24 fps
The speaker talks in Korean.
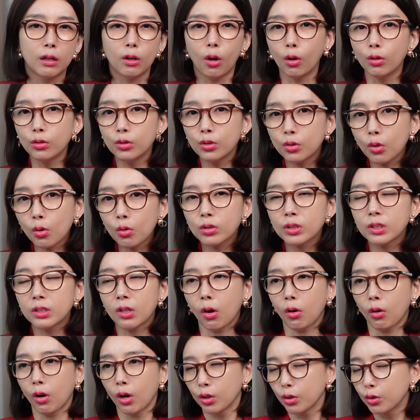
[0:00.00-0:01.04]

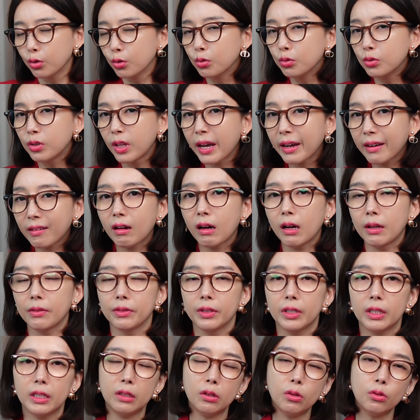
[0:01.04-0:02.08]
런종석,
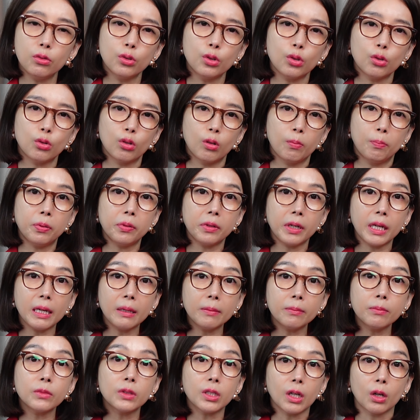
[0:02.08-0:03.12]
윤핵관 이런 식으로
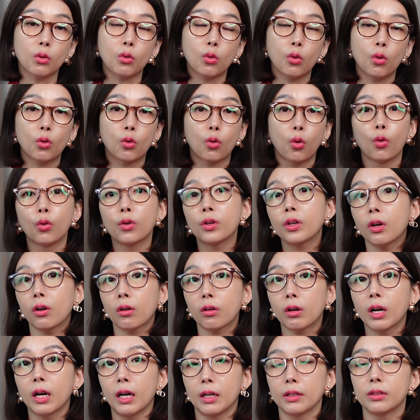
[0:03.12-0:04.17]
프레임 잡고
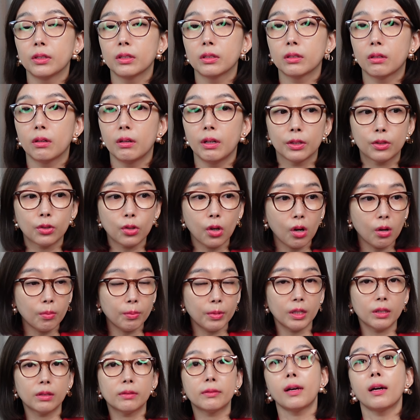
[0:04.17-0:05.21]
공격하는 거에
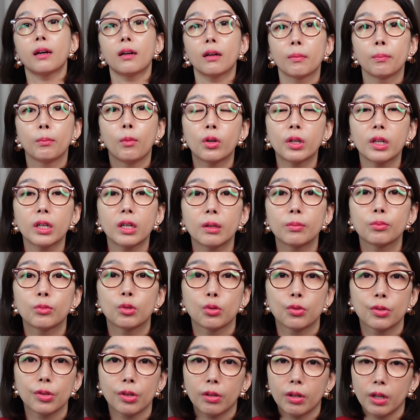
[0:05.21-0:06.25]
처음에 딱 먹잇감
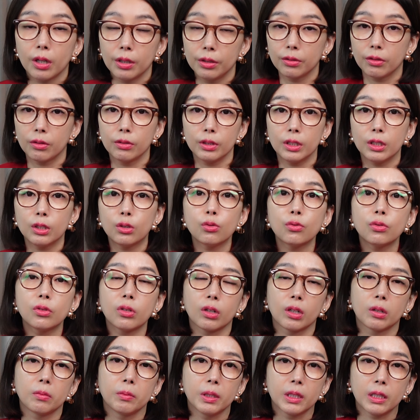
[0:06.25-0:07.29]
투척하는 건
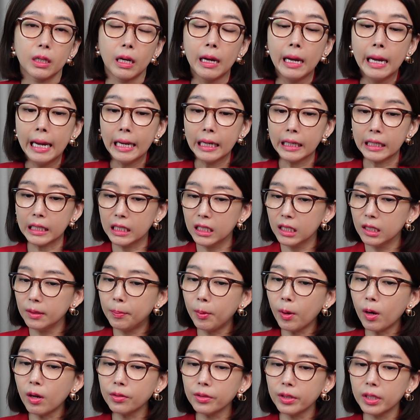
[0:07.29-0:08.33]
이준석입니다.
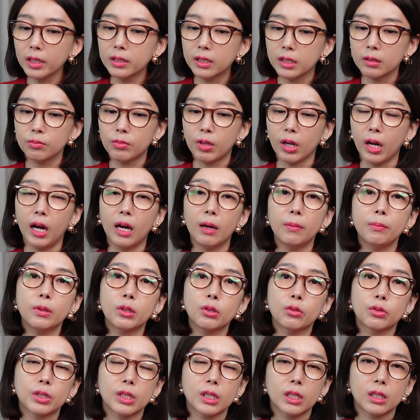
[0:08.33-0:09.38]
이번에 지금
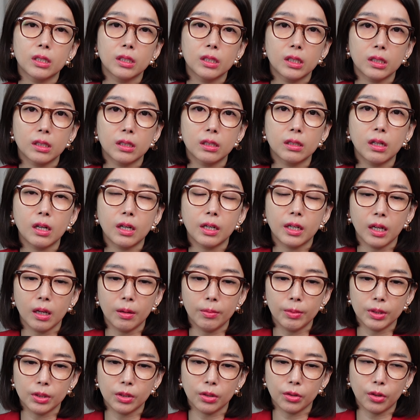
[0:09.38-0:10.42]
대한민국 시끌시끌하게
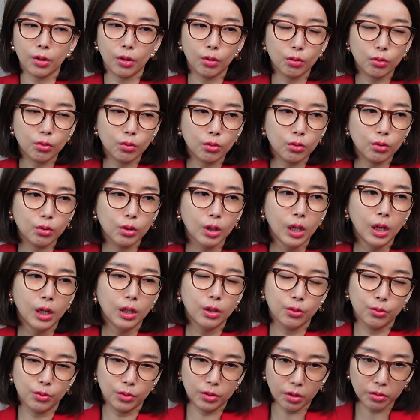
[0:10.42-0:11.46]
하면서 결국
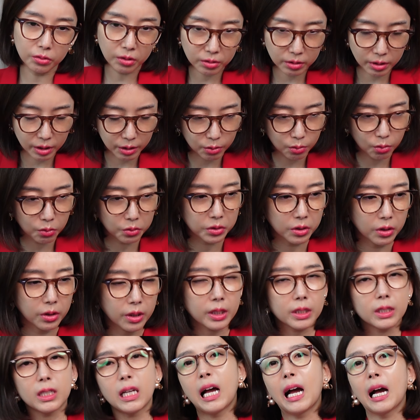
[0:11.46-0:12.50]
윤석열
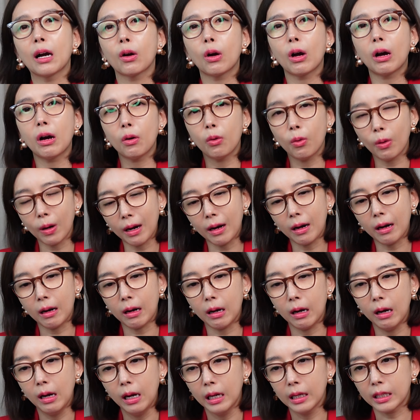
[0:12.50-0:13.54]
대통령의
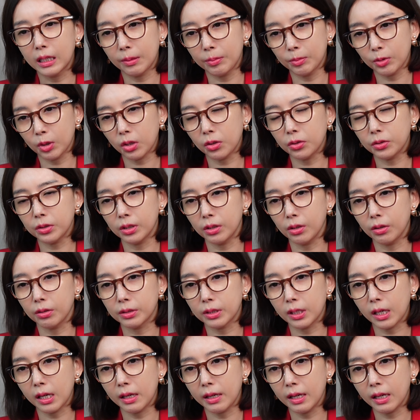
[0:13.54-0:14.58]
사과와 김건희
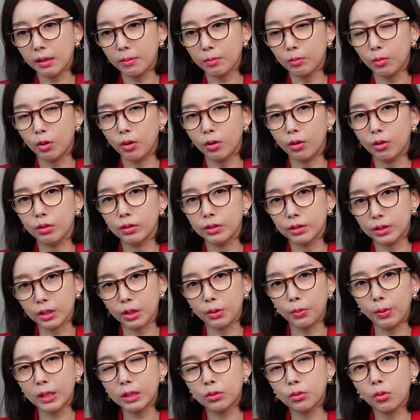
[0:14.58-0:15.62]
여사의 이제
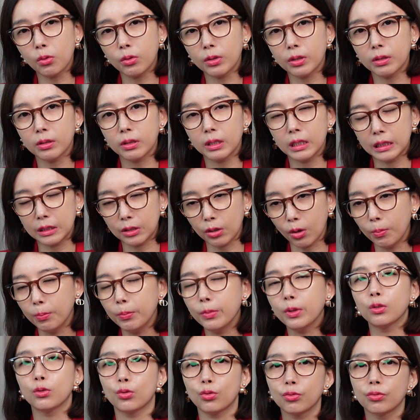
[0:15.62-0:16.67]
활동이
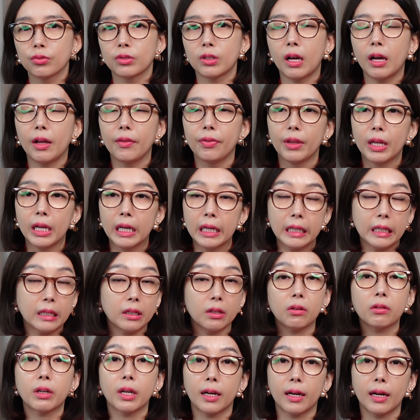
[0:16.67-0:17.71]
전면 중단
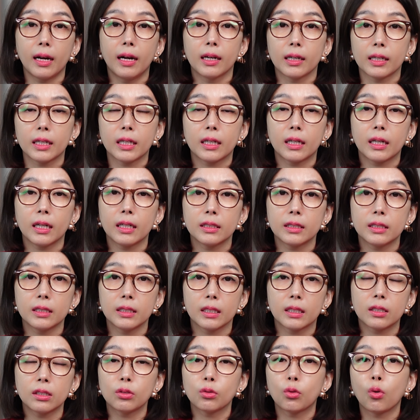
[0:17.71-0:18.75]
이렇게
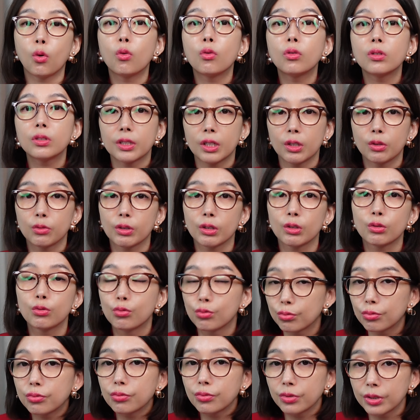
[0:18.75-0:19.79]
가기까지의 큰 공을 세운 게
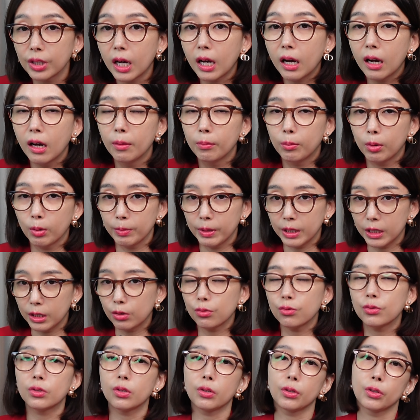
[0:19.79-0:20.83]
누구냐 보면
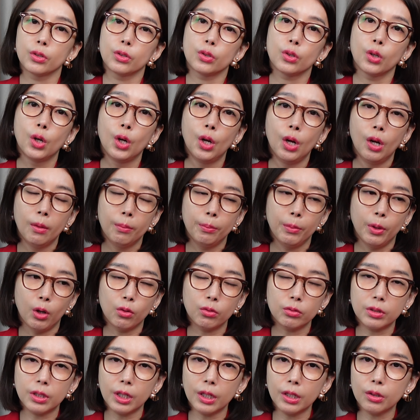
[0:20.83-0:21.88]
이준석이죠.
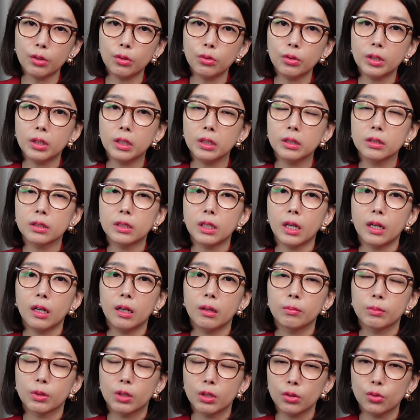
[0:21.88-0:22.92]
명태균이라는
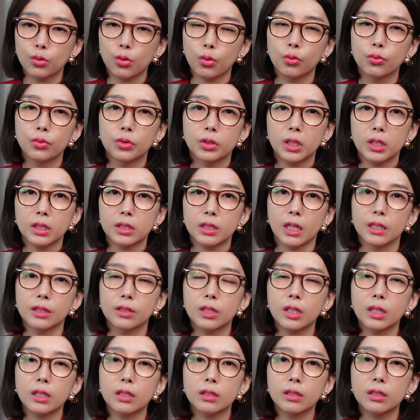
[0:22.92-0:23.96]
사람 그 존재
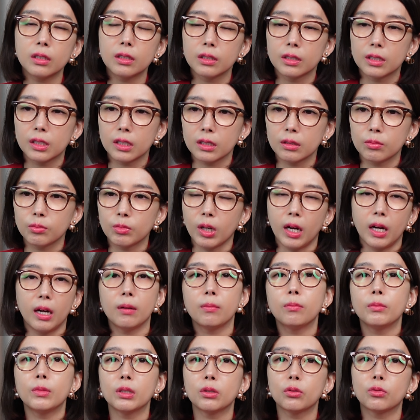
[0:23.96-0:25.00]
자체를 지금
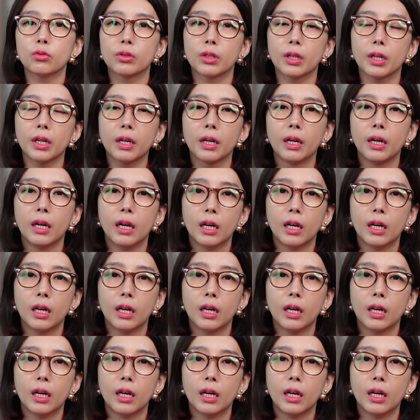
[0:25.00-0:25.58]
대한민국에